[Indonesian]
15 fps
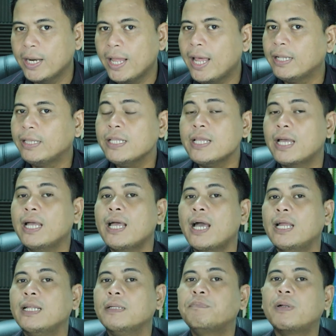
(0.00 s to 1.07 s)
Artinya
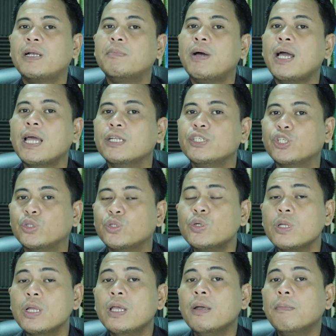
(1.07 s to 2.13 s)
ada pelemahan di situ,